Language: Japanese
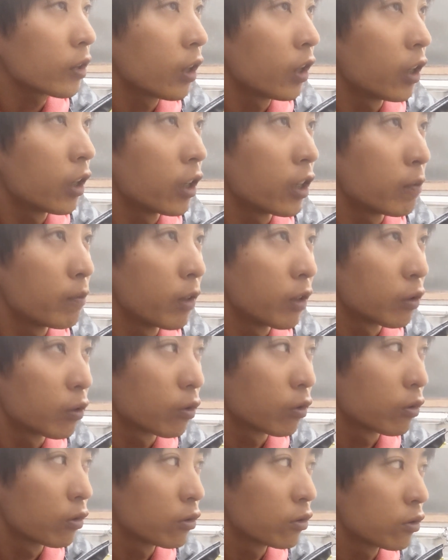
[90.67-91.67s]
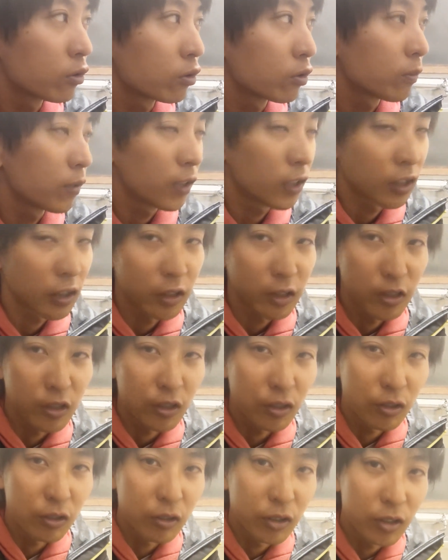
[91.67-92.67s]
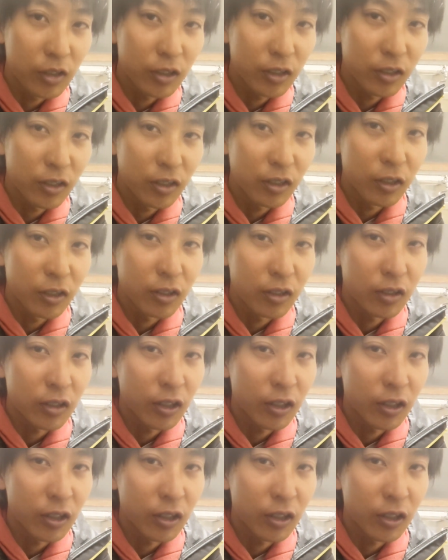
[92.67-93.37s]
はい、今ここぞとばかりに充電してる